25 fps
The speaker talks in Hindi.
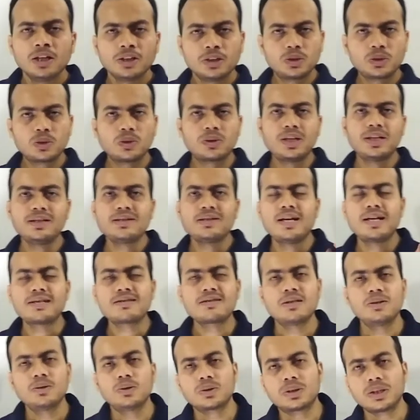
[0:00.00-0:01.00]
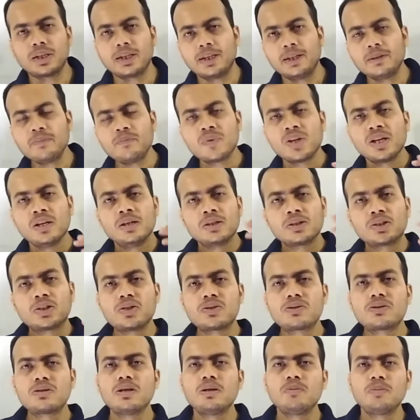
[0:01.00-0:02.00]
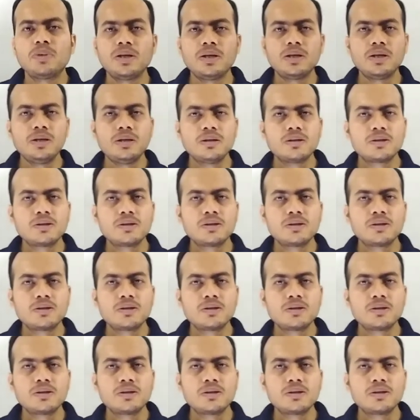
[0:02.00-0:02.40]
देखो भाई ऐसा होता है किसी भी